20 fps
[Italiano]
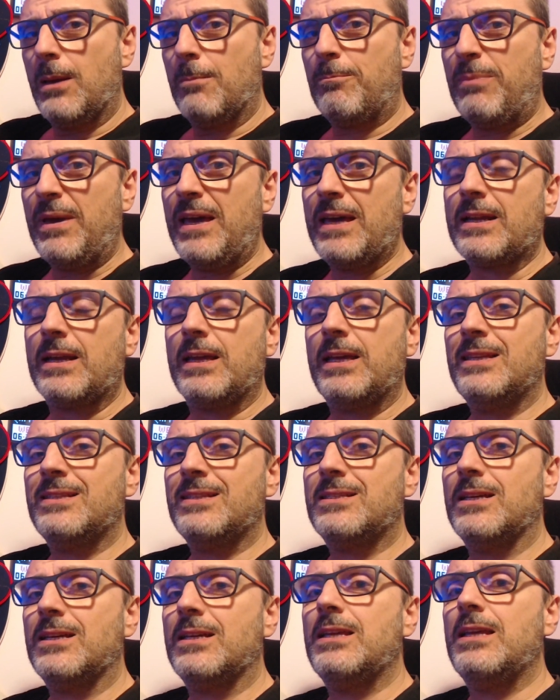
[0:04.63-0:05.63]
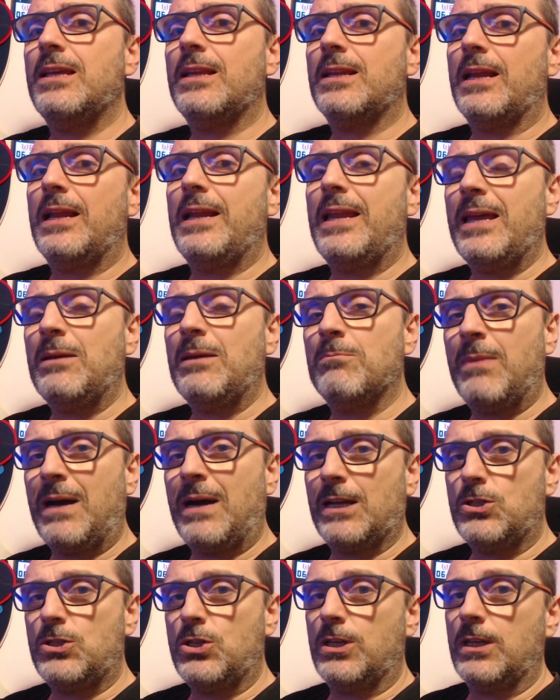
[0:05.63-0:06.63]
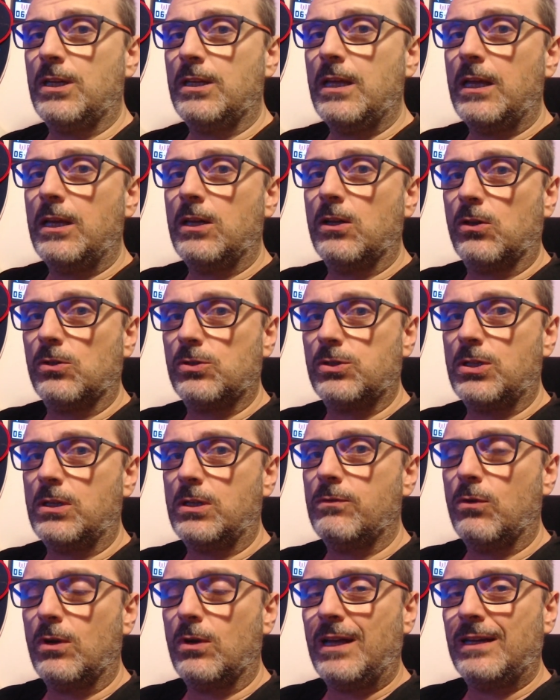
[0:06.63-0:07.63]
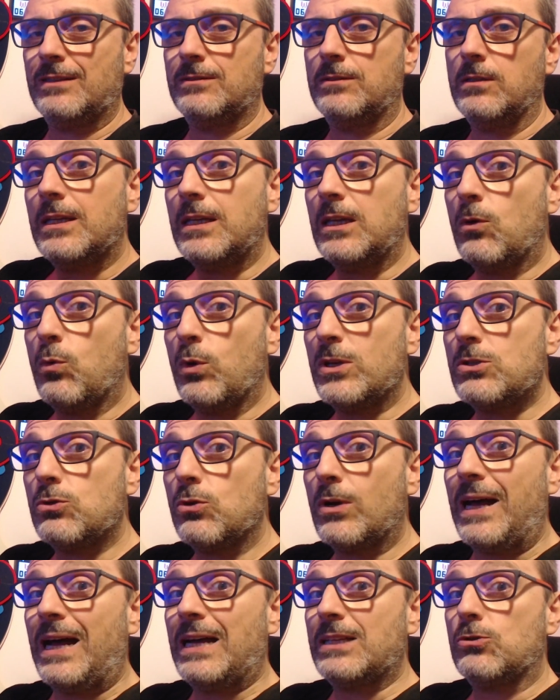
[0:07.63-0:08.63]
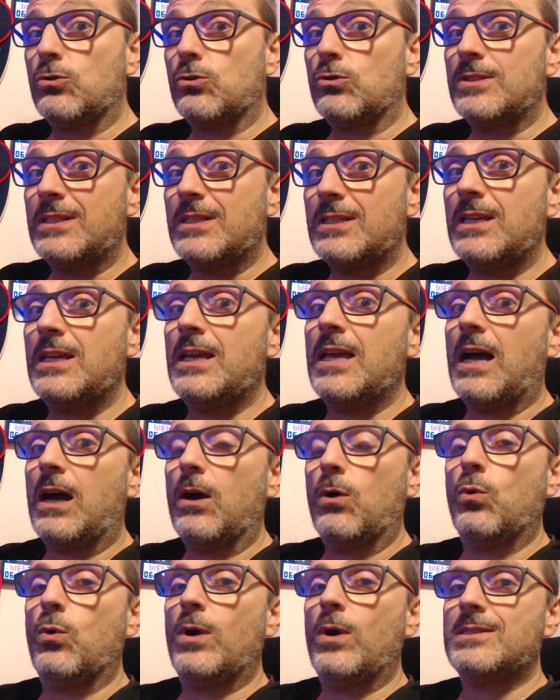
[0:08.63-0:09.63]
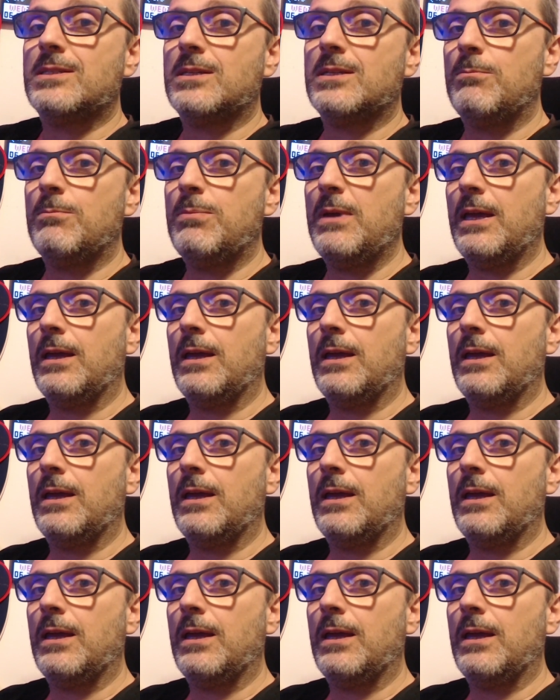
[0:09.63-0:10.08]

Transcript: per inserire le immagini dei nostri volanti, in questo caso sia USB